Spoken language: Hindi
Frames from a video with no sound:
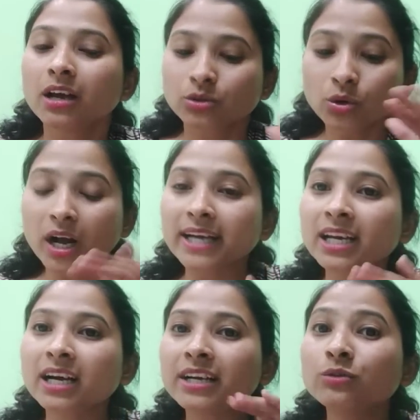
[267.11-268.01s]
तो कहीं
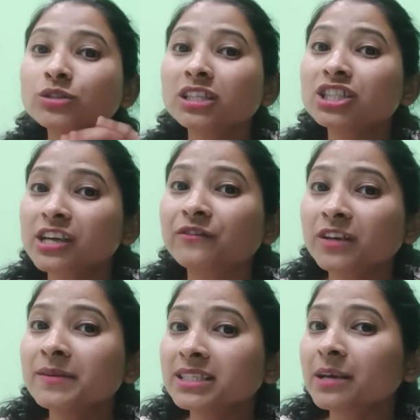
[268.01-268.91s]
ना कहीं उस शिफ्ट
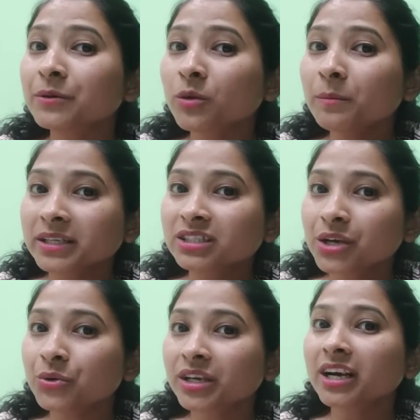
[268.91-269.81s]
में से भी तो बच्चे
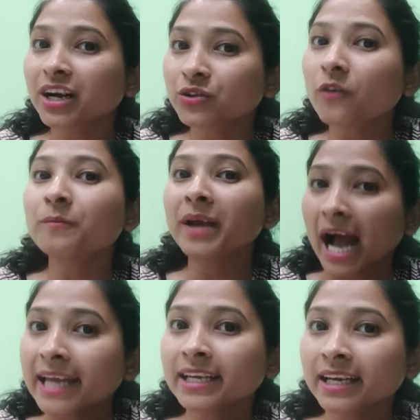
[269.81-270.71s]
उठ के कट ऑफ में
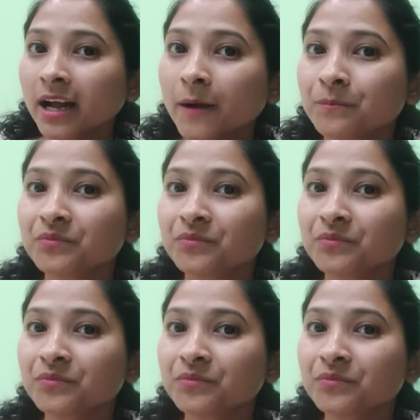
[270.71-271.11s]
आएंगे ना